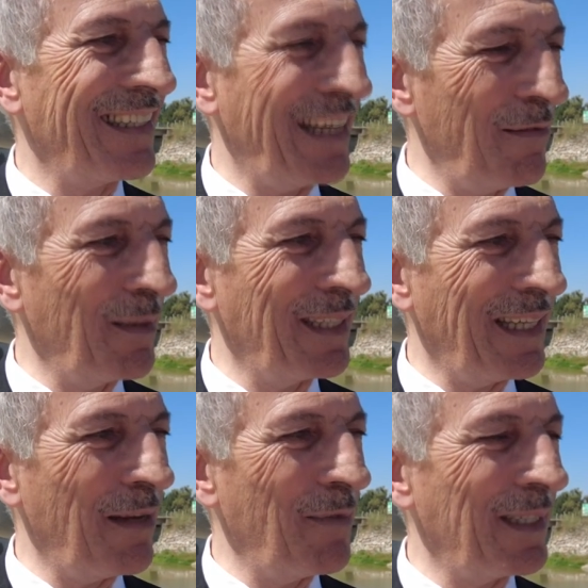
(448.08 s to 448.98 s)
kelimesi
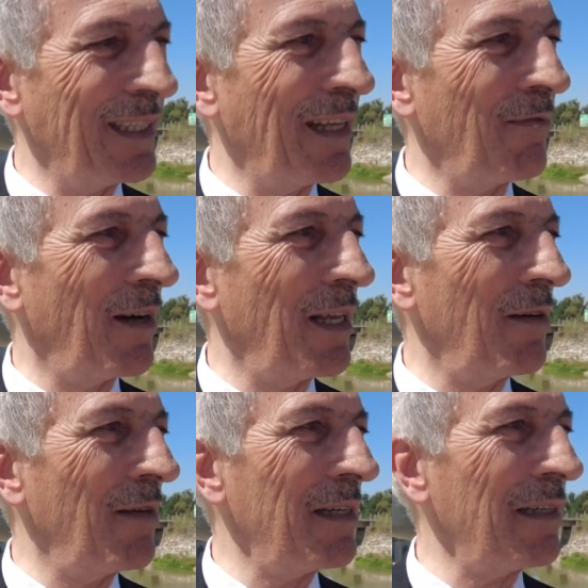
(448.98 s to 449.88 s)
gelmesinde
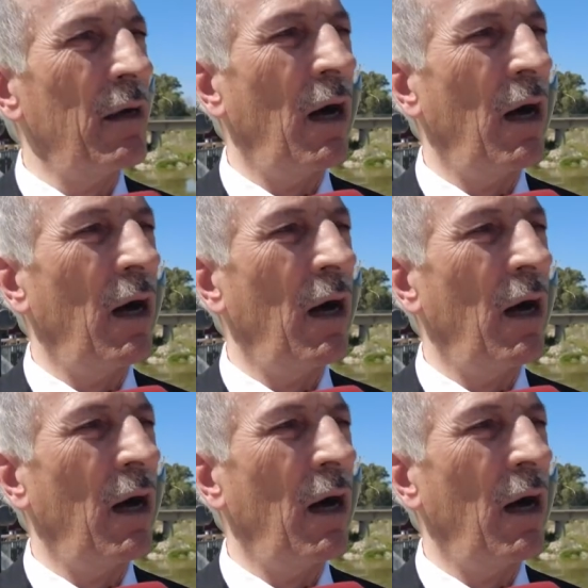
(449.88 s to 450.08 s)
fayda var. E,